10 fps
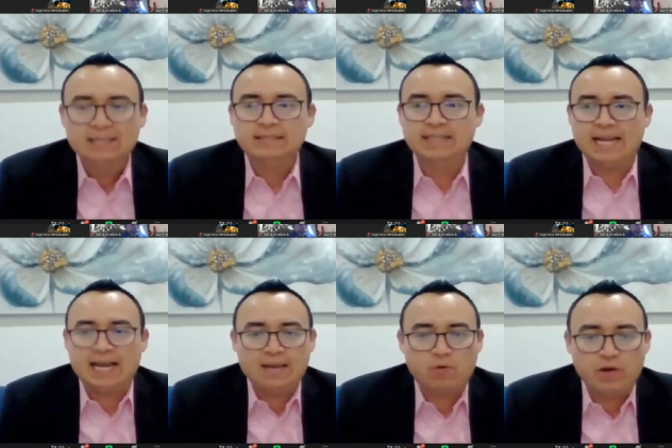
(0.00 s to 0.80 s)
de la que
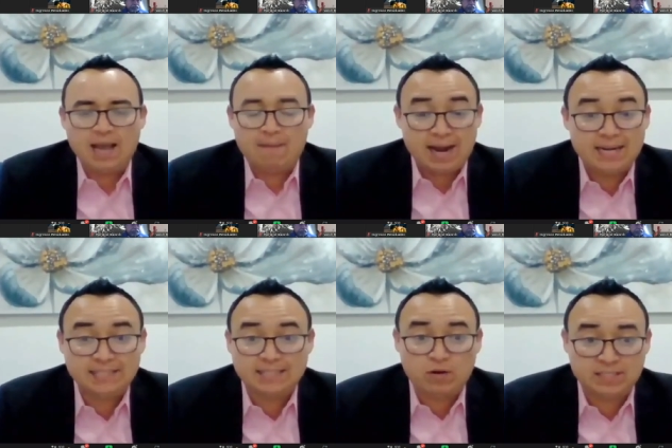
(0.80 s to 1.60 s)
voy a hablar en esta
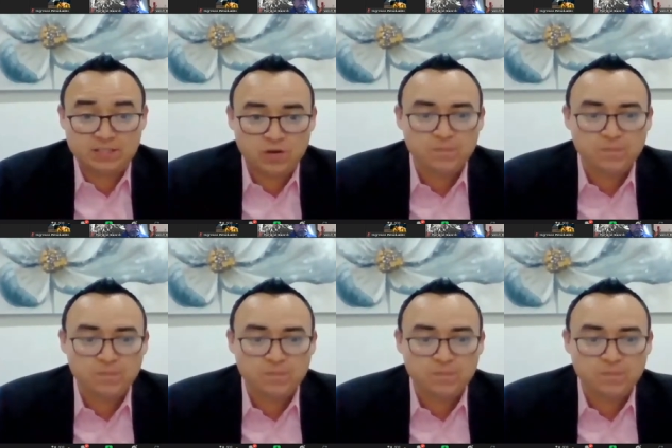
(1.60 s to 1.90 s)
ocasión